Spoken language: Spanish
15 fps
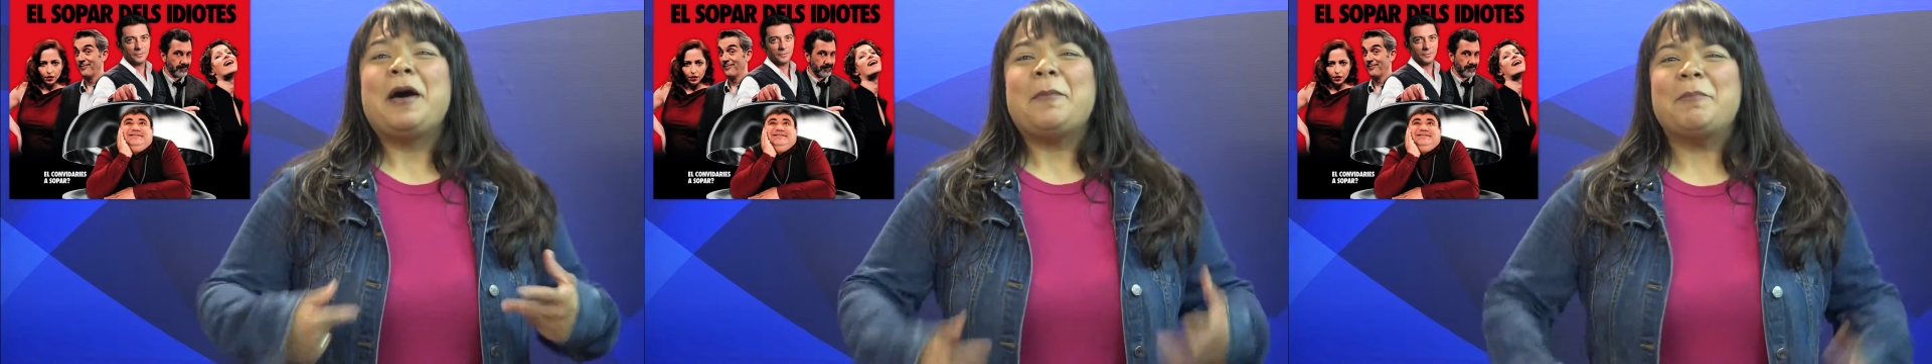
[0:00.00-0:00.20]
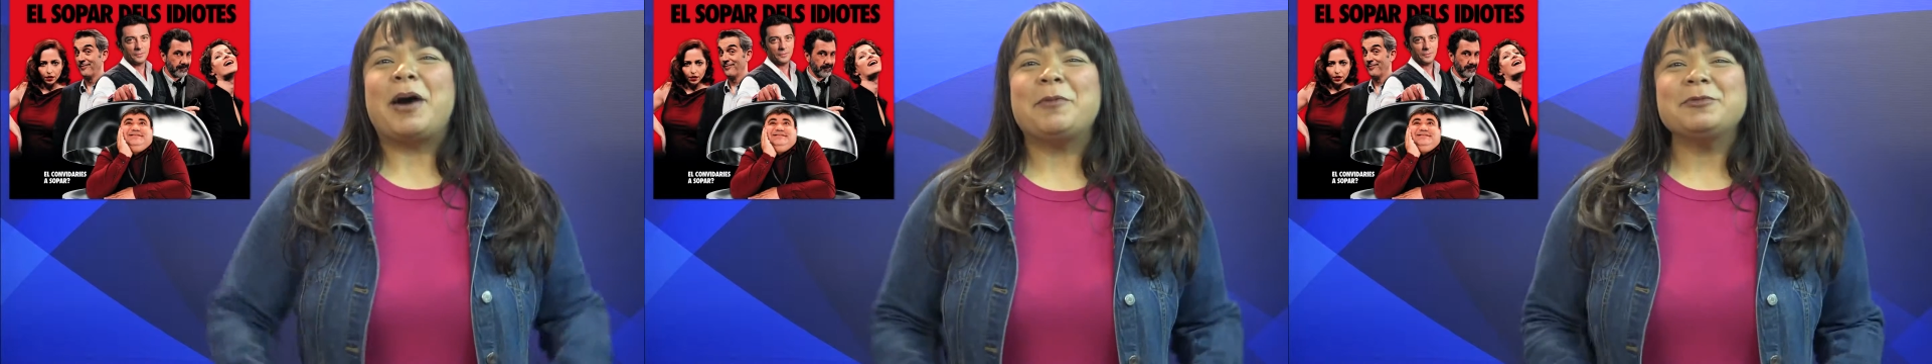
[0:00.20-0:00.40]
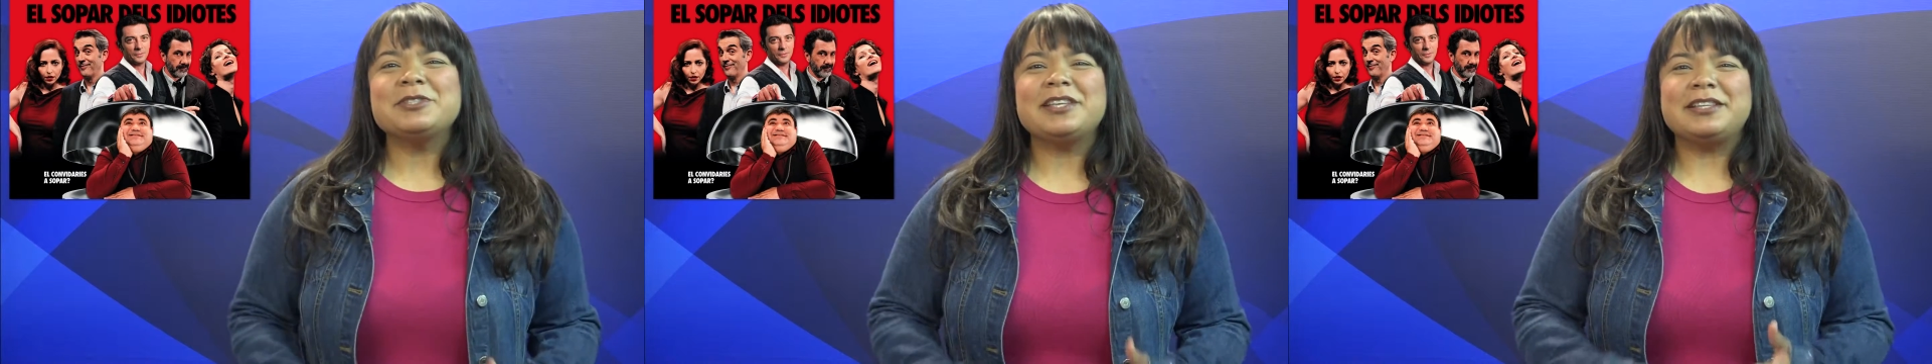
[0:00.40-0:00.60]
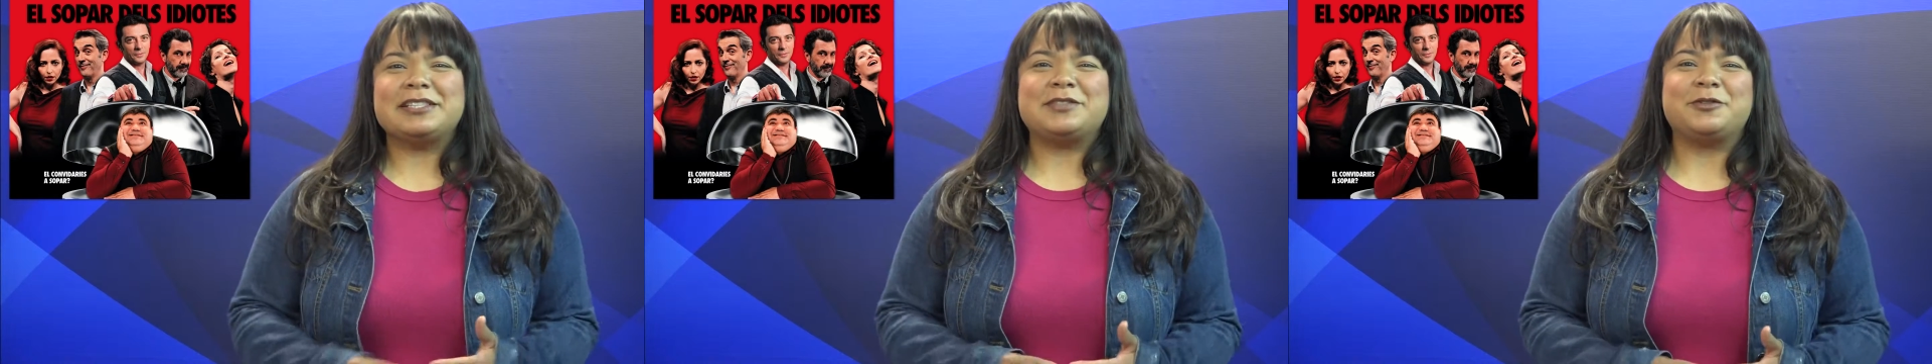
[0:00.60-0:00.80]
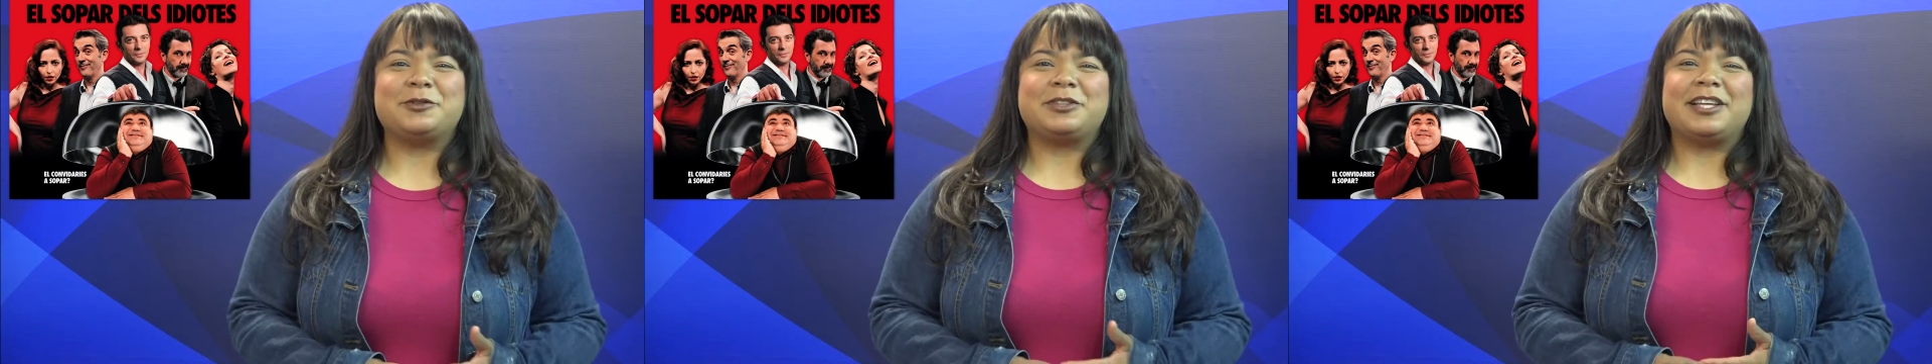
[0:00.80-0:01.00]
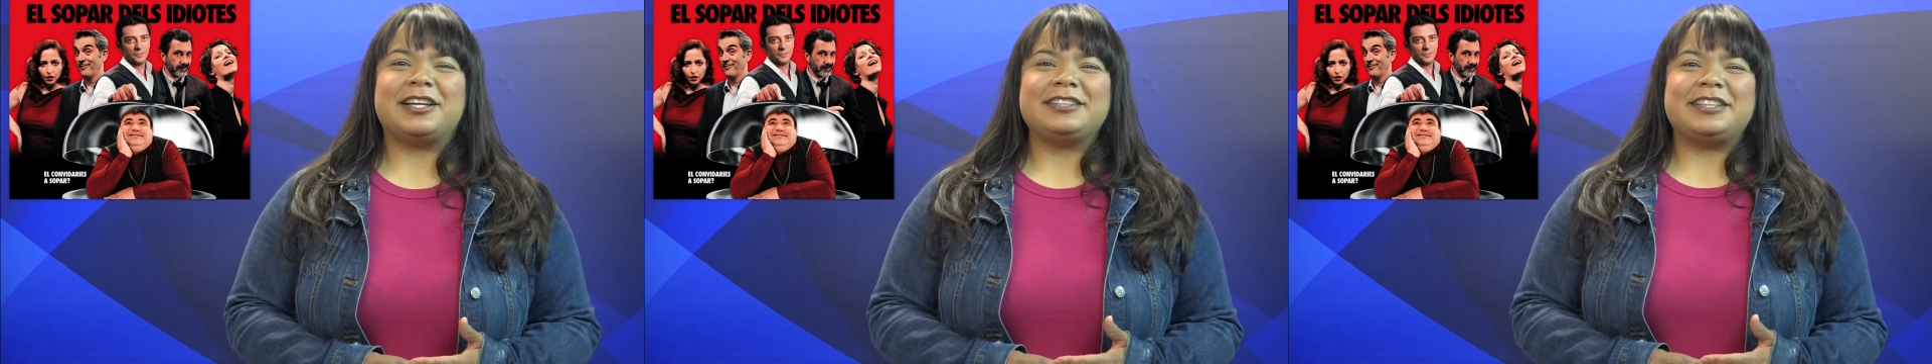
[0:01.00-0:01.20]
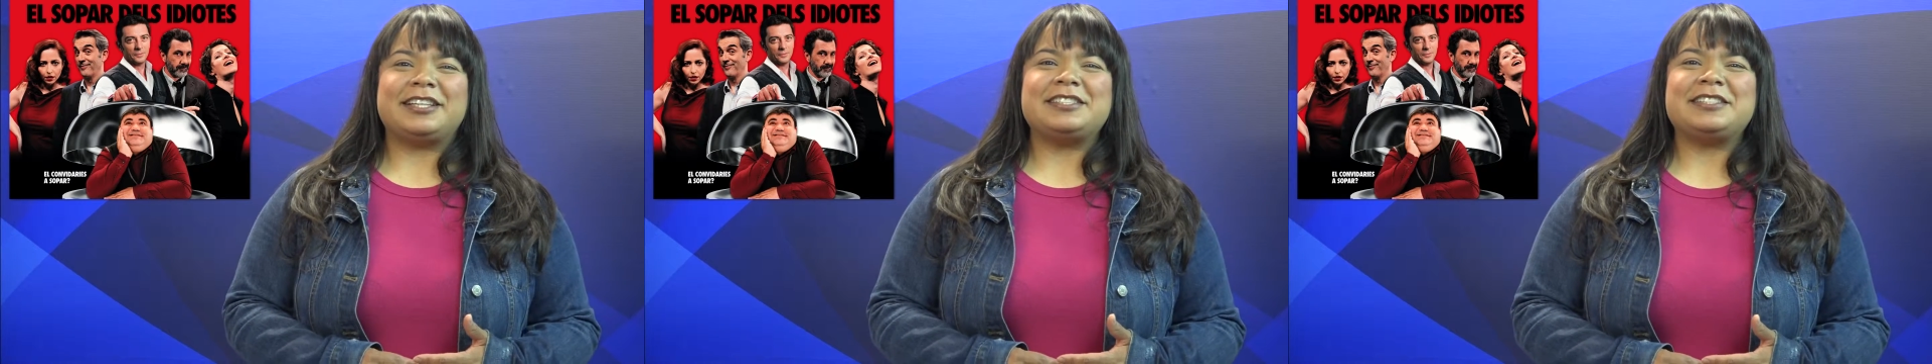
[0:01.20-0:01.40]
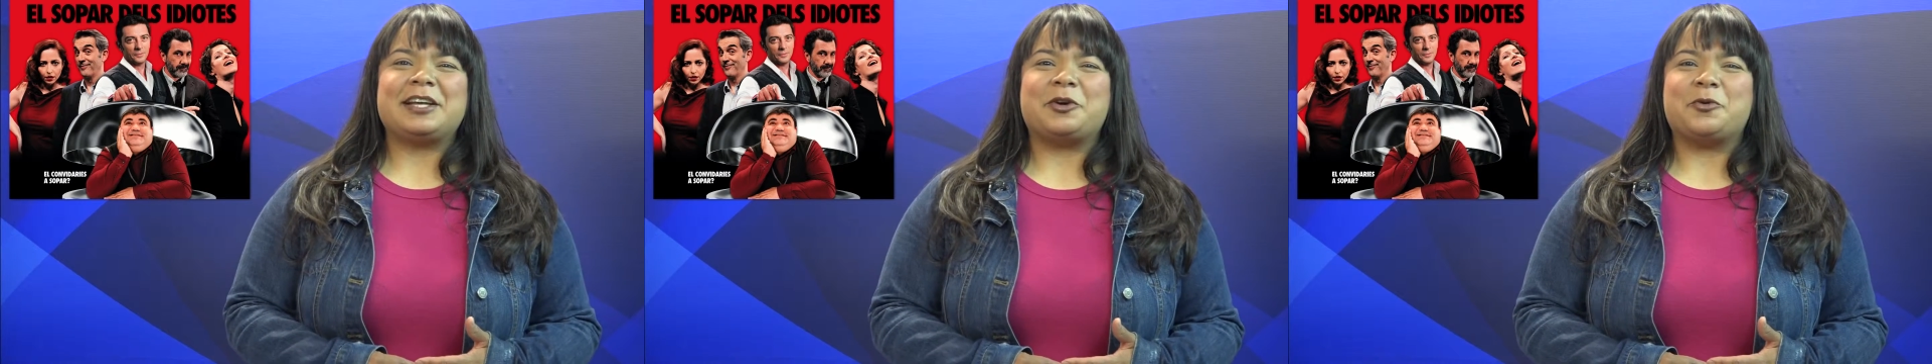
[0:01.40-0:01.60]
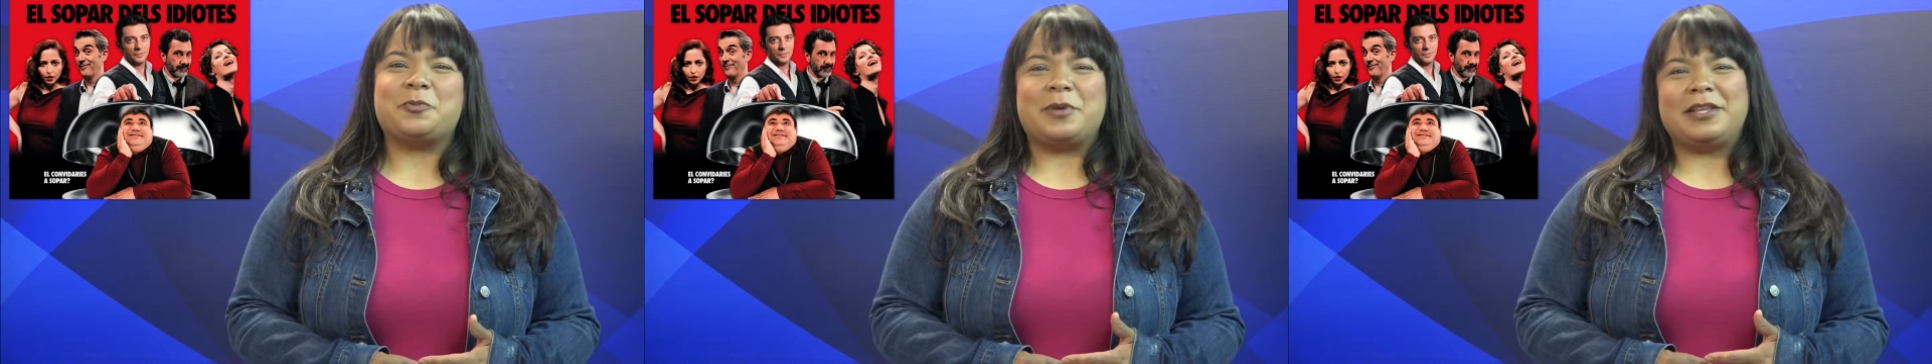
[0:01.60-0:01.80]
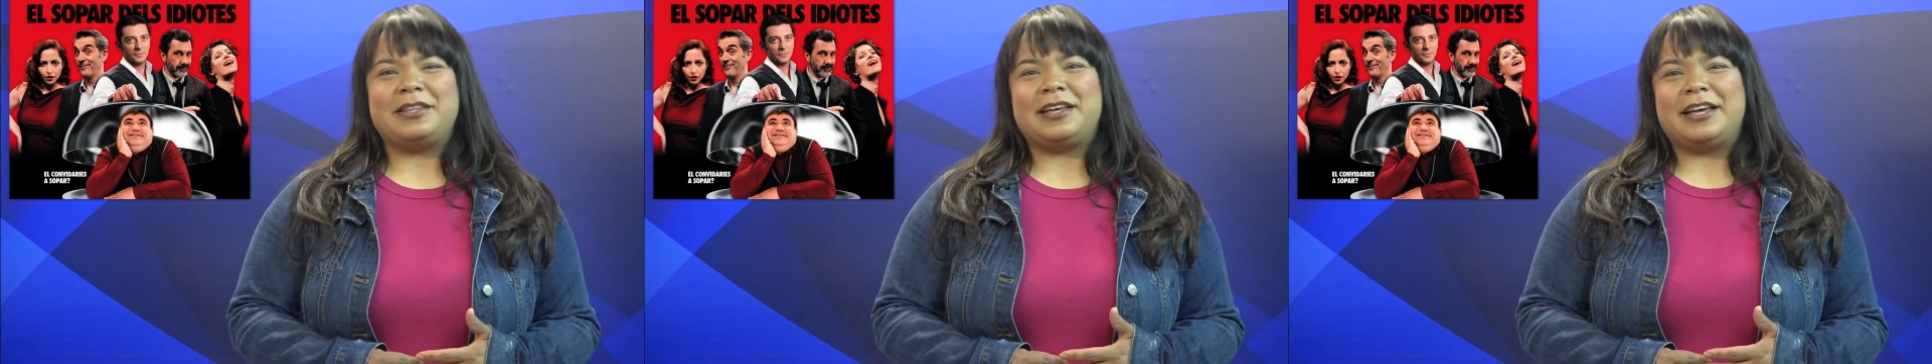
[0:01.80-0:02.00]
Vamos a disfrutar de esta
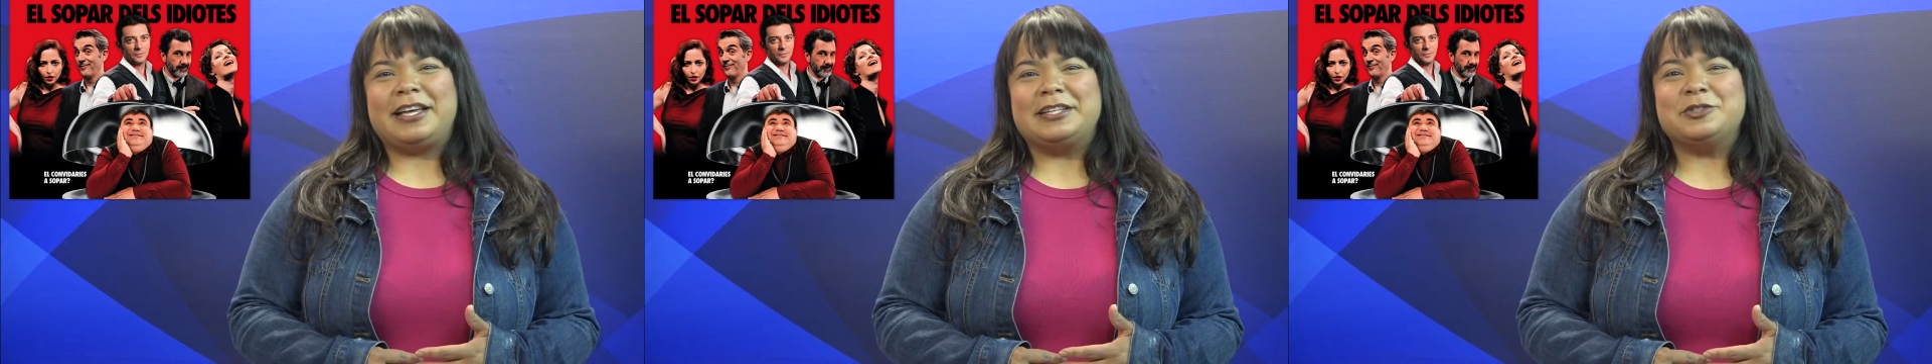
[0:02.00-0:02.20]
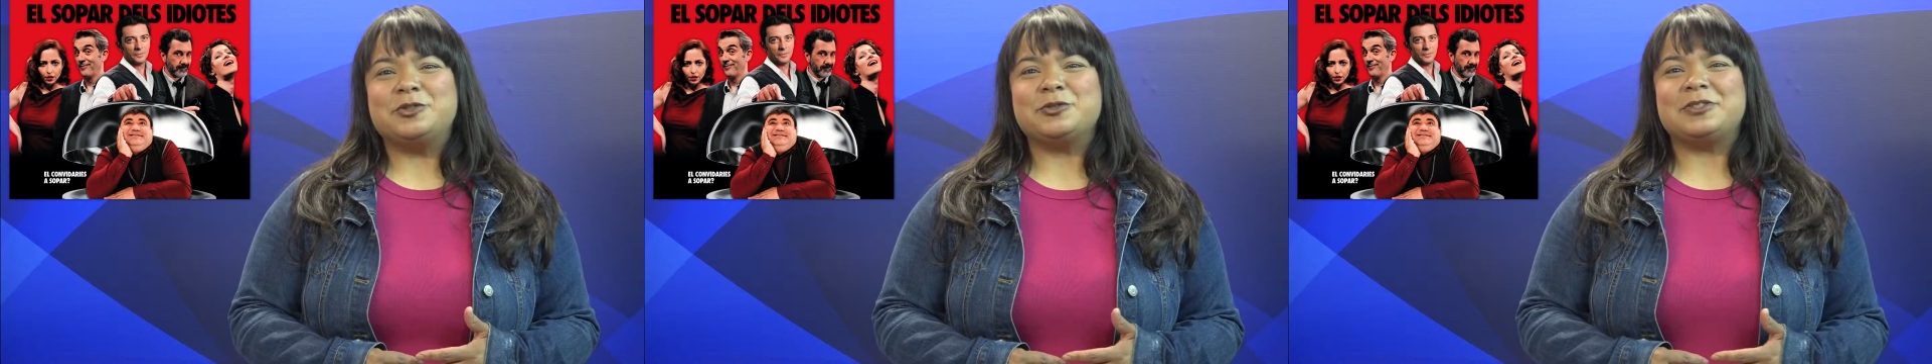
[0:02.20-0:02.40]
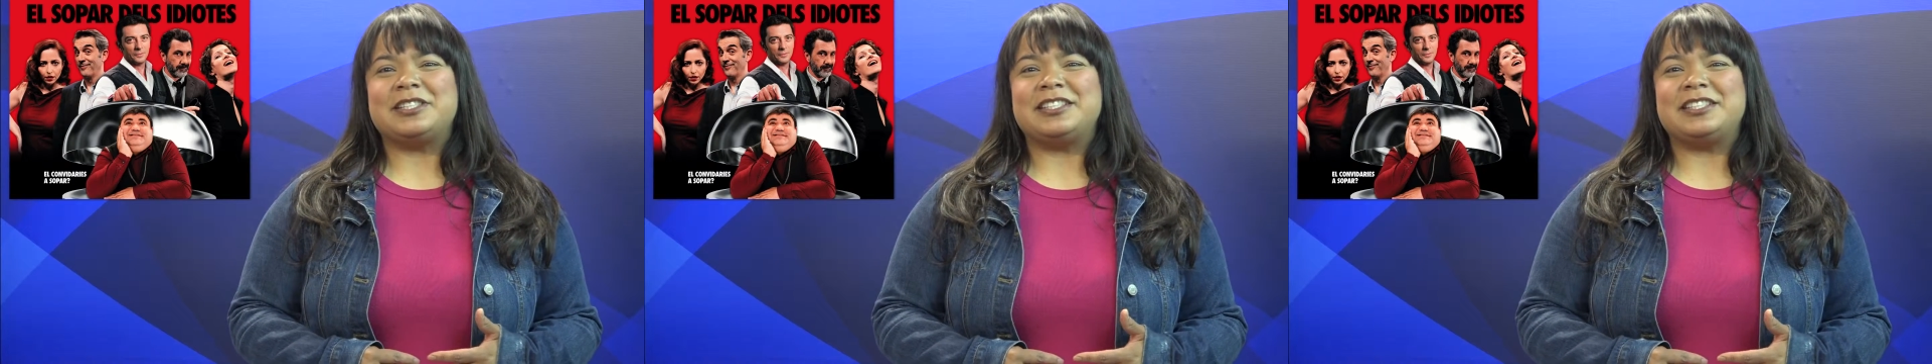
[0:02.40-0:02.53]
comedia en sus